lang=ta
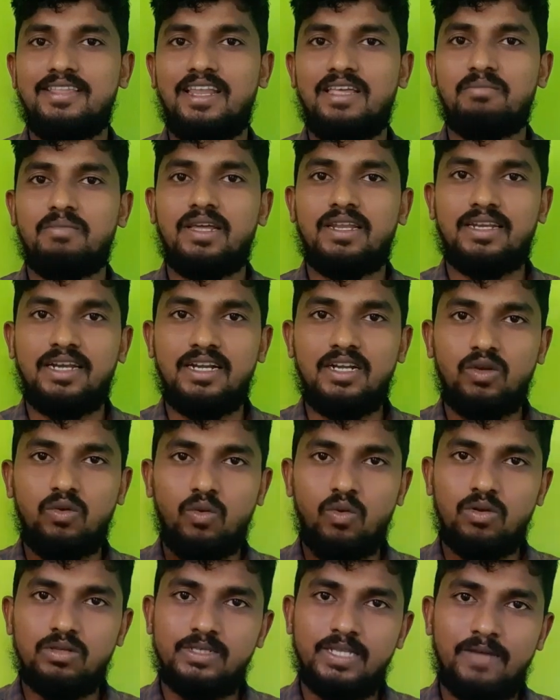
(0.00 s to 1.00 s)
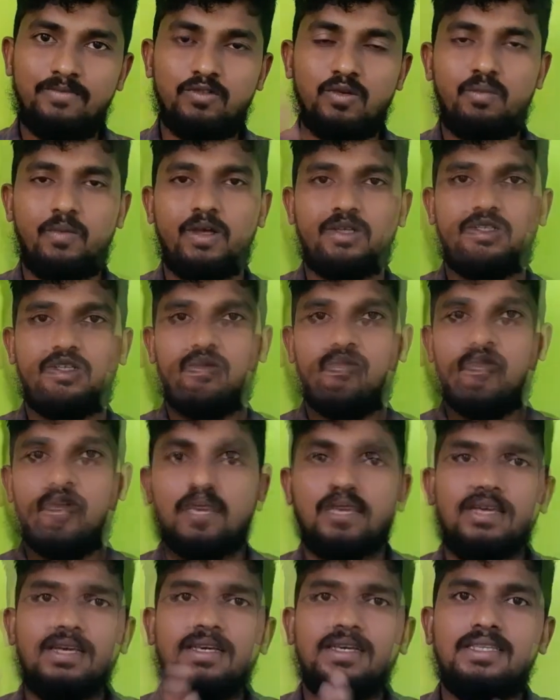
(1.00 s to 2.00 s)
அதுலேயுமே ரெண்டு கோஸ்டாப்க்கு பாசிட்டிவ்
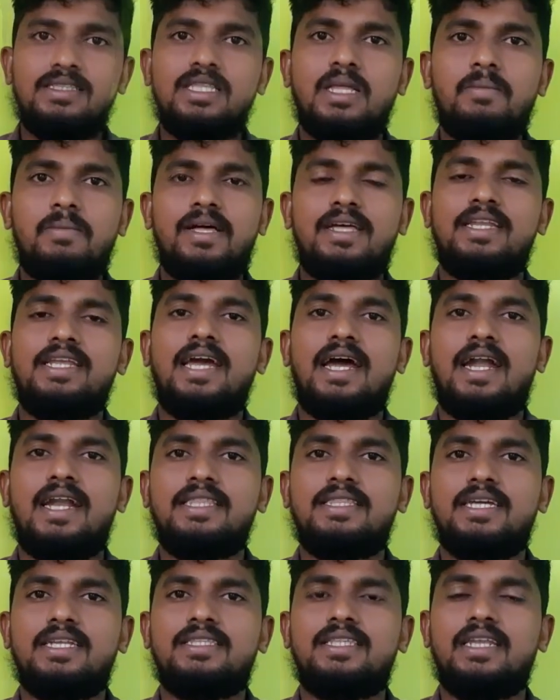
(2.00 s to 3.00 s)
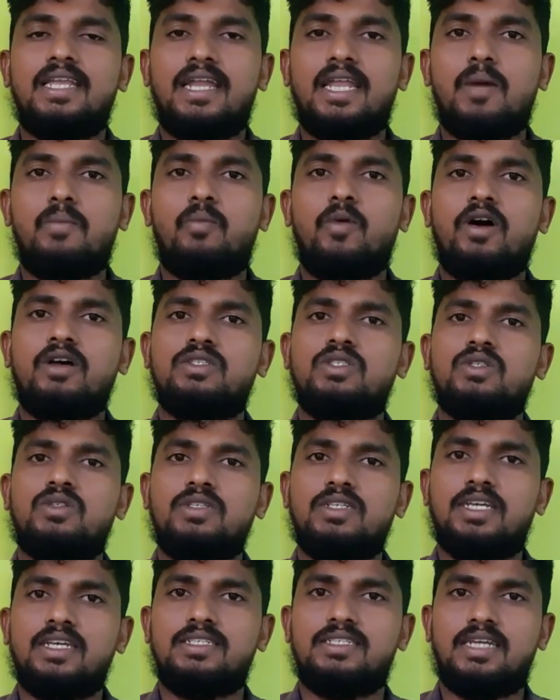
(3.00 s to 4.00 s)
இந்த மாதிரி அடுத்தடுத்து நிறைய
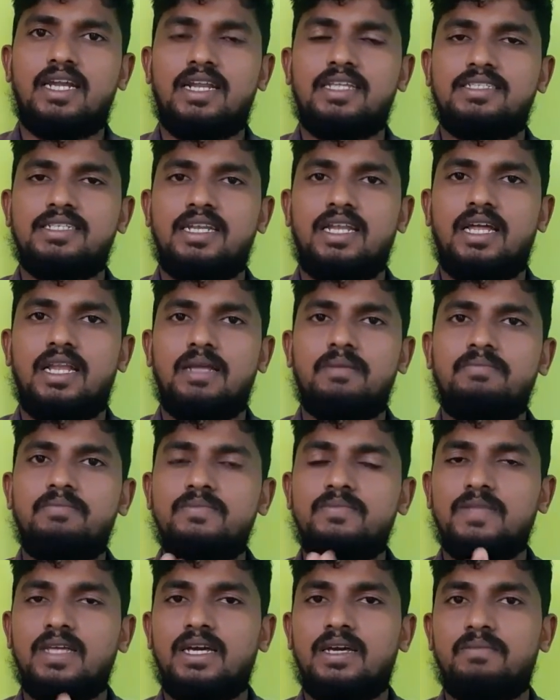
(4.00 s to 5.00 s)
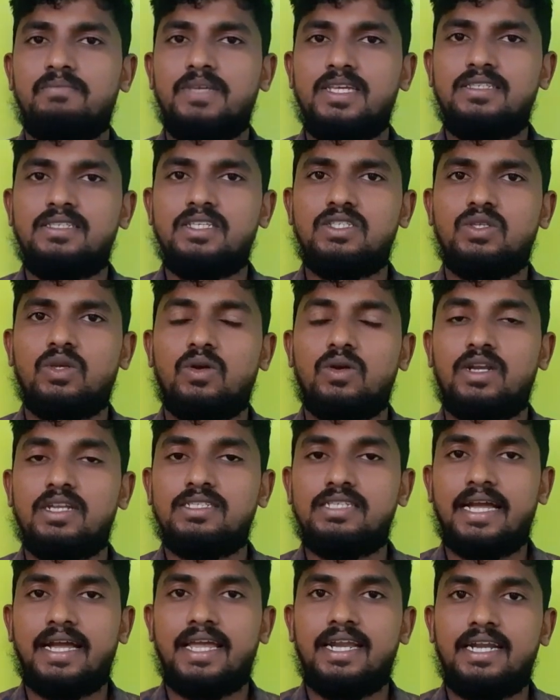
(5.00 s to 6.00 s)
பாசிட்டிவ் கேஸ் கிடைச்சனால இந்த பிசிசிஓட
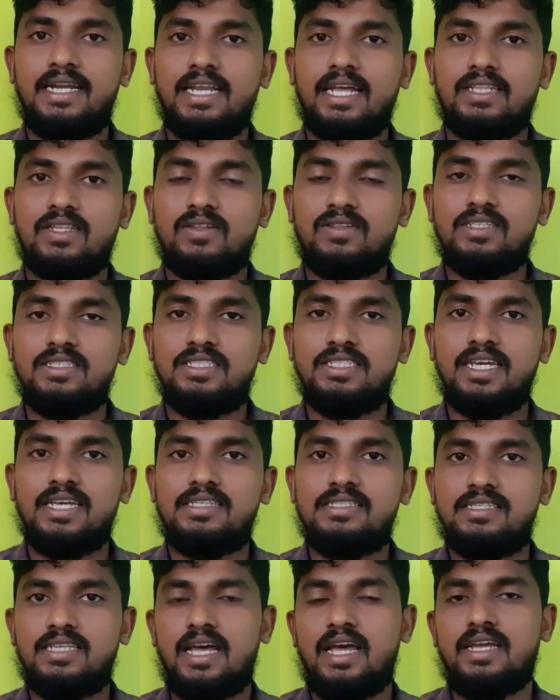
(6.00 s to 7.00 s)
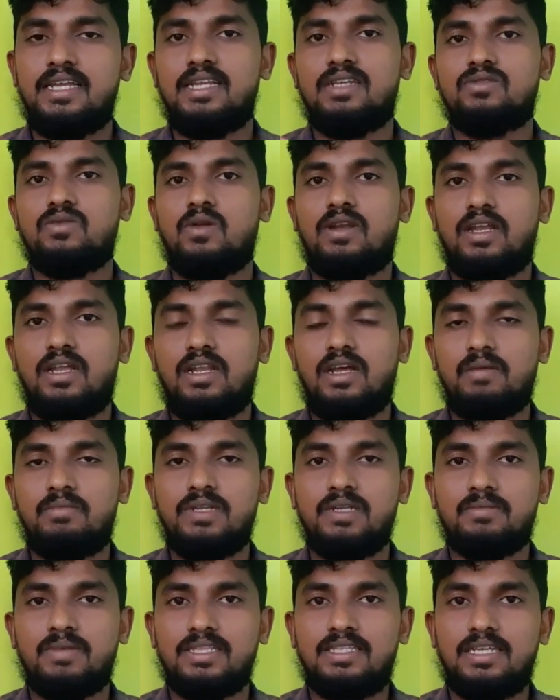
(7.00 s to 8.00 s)
செக்ரட்டரி அதாவது ஜெய் ஷா என்ன சொல்றாரு
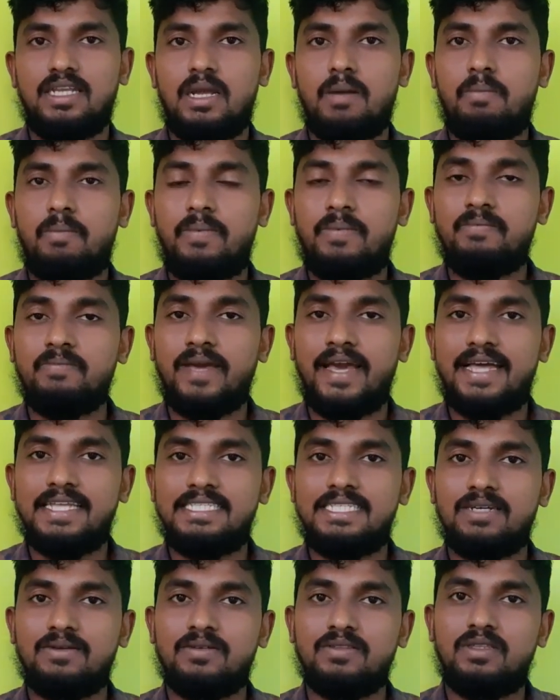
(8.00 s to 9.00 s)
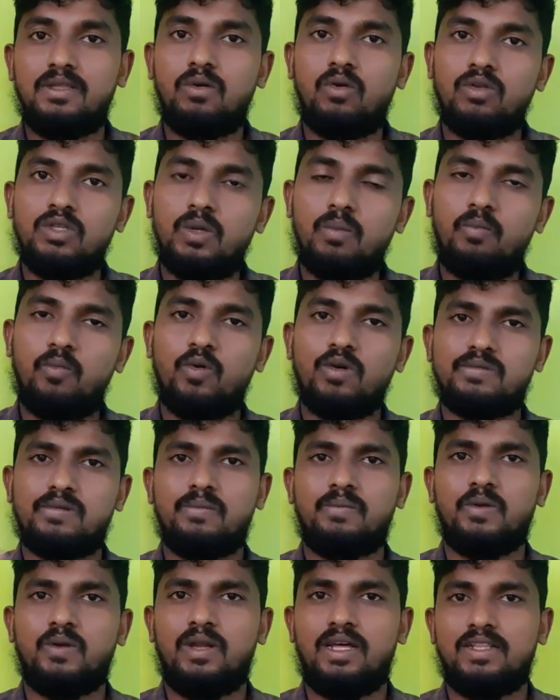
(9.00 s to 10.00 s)
அப்படின்னு பார்த்தீங்கன்னா மேட்சை வந்து கொஞ்சம்
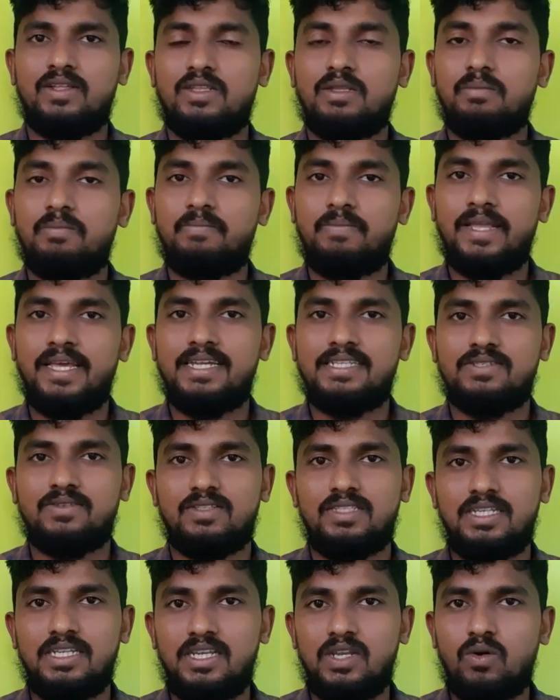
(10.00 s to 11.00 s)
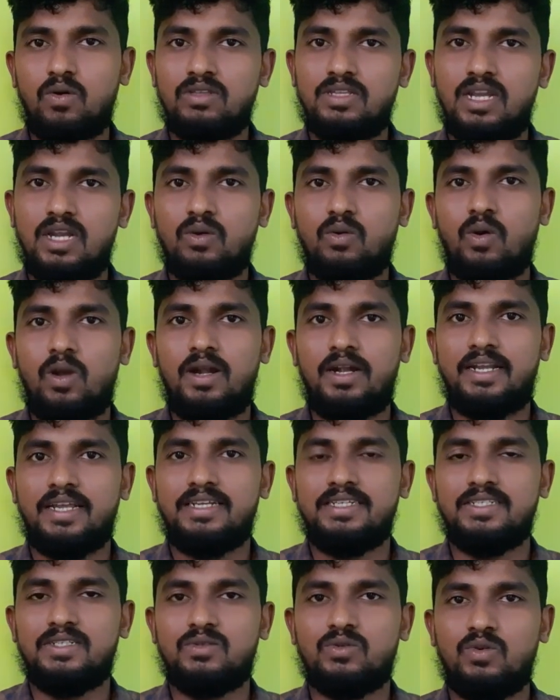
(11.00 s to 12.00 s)
போஸ்டன் பண்ண அதாவது பிளேயர்ஸ் வந்து இன்னும் கொஞ்ச நாள்
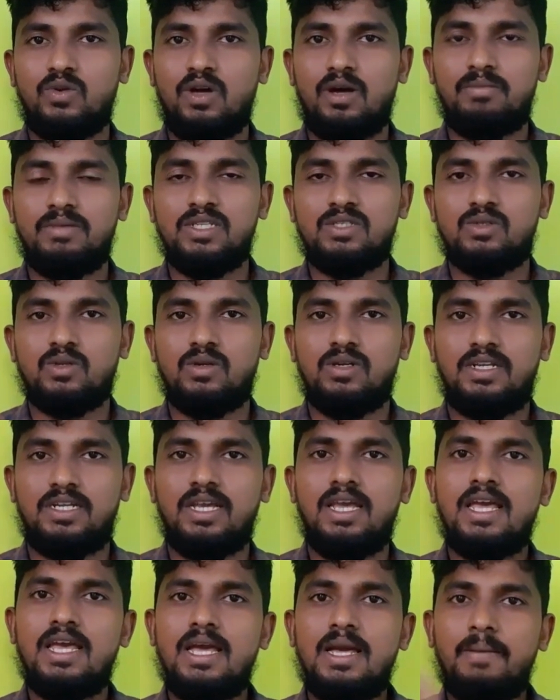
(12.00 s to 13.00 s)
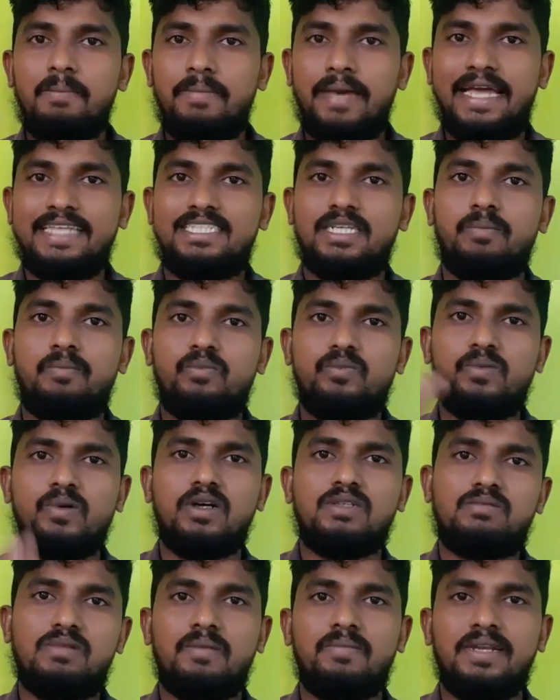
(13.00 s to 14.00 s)
குவாரண்டைன் இருக்கணும் அப்படின்னு சொல்லிட்டு மேட்சை
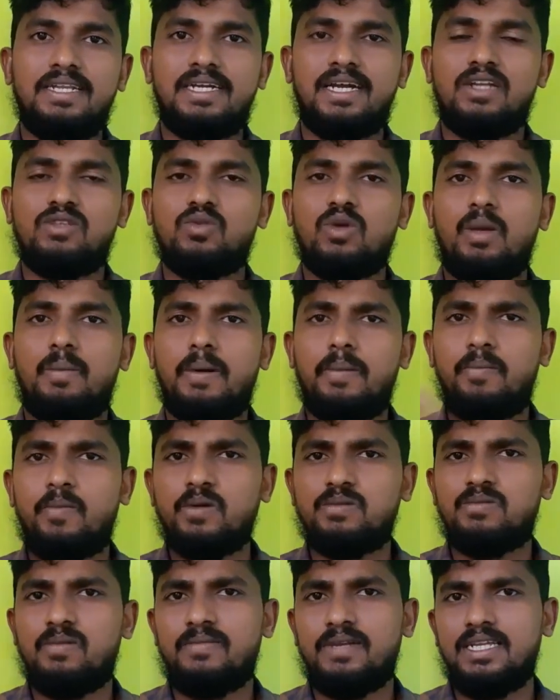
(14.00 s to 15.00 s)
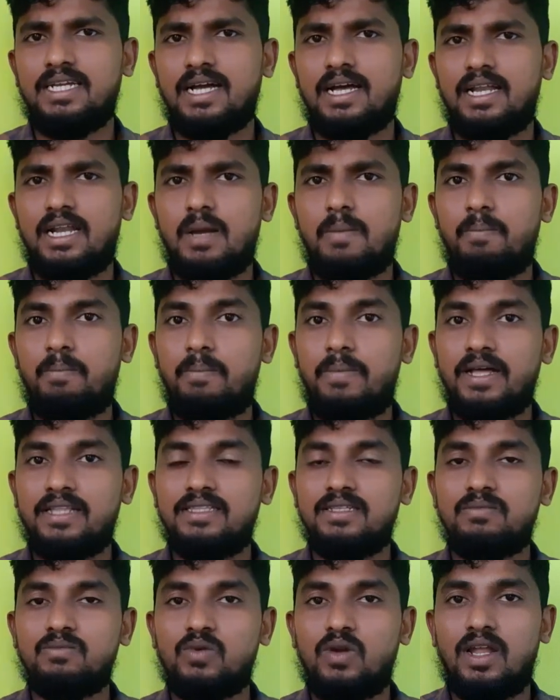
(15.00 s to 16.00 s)
போஸ்ட்போன் பண்ணியிருக்காரு ஸோ எப்போ போஸ்ட்போன் பண்ணியிருக்காருன்னா
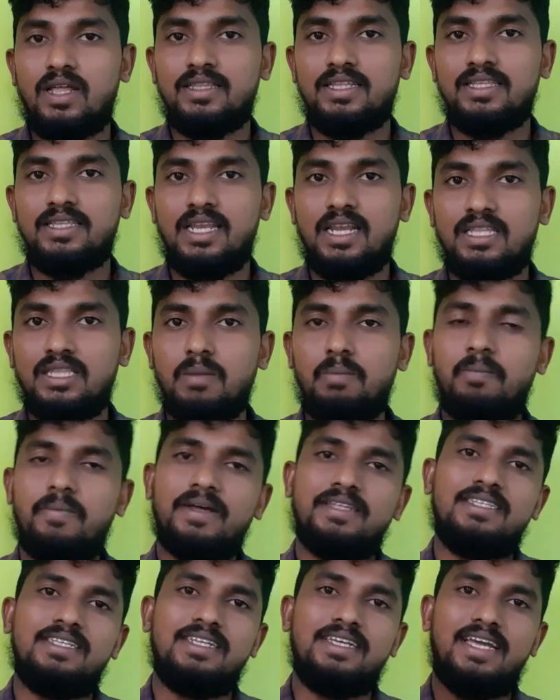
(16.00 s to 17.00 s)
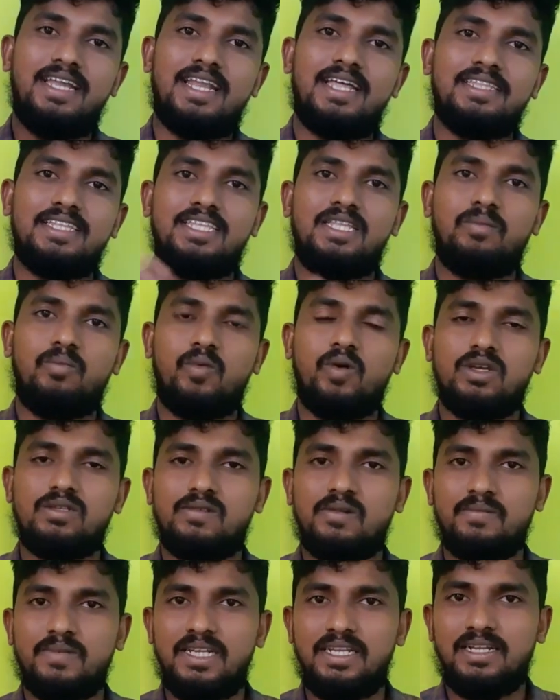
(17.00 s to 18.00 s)
பதிமூணாம் இருந்து பதினேழாம் தேதி
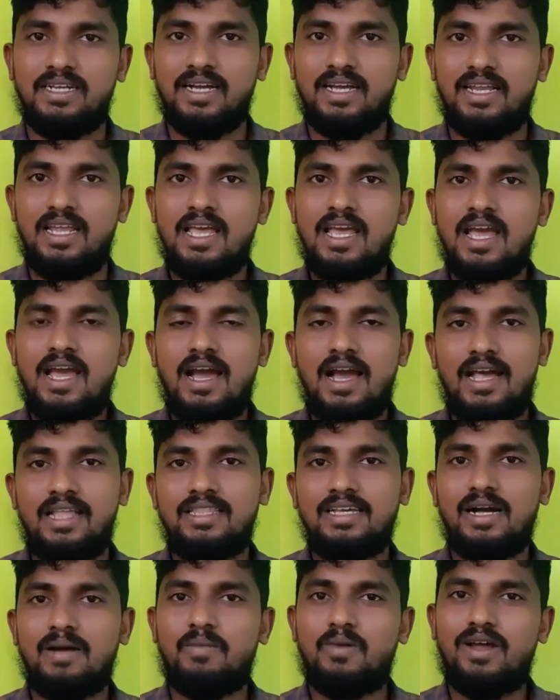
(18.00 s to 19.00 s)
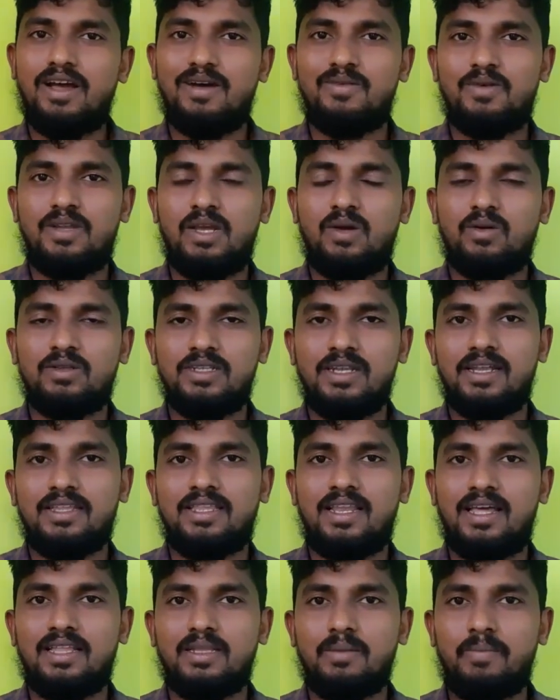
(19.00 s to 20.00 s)
போஸ்ட்போன் பண்ணிருக்காரு அதுக்கப்புறம் அவரே கொஞ்ச
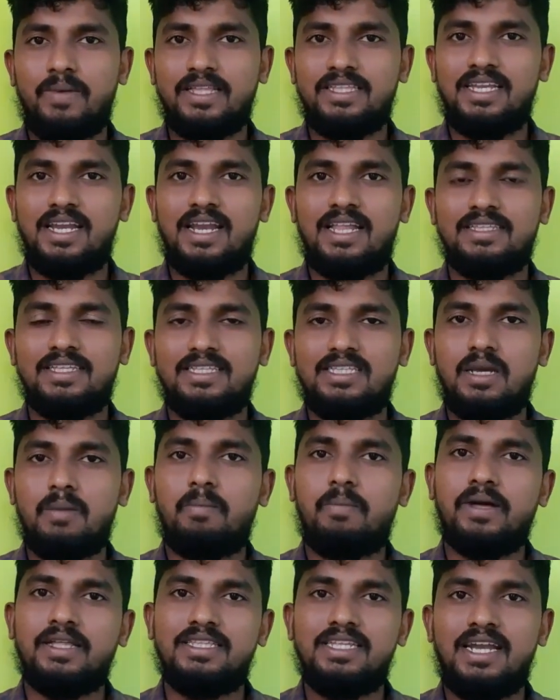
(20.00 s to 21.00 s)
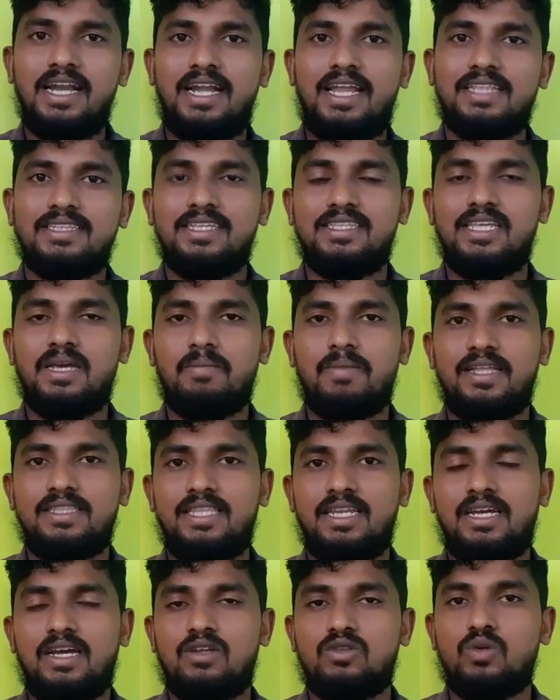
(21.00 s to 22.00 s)
நேரத்தில் அந்த பதினேழாம் தேதியை பதினெட்டாம் தேதியாக
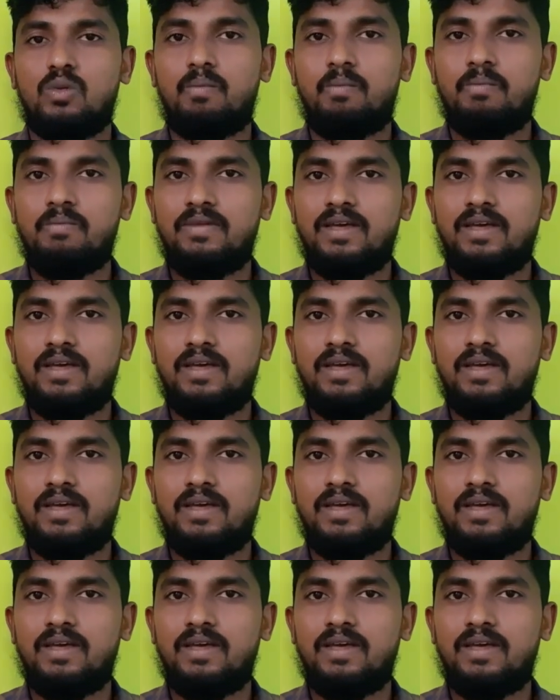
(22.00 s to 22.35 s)
மாற்றிருக்காரு ஸோ